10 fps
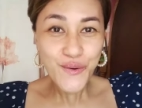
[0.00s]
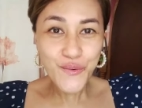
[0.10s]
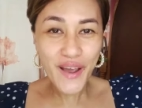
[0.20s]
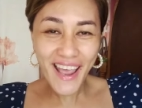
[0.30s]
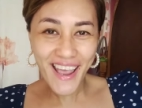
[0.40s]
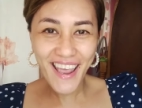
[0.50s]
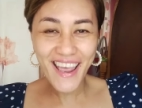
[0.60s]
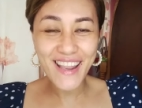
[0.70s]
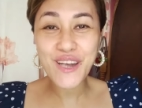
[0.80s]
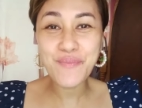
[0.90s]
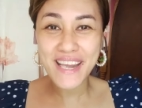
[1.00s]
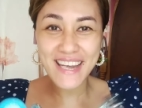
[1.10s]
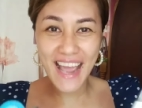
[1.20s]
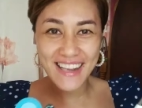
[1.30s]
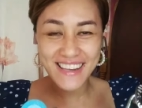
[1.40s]
Well, ano pang
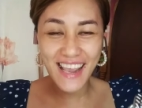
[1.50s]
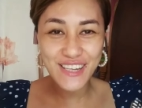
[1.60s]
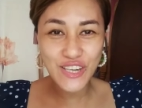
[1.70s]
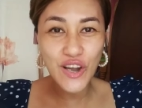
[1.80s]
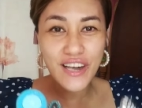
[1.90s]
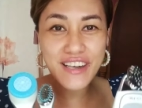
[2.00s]
inaantay nyo?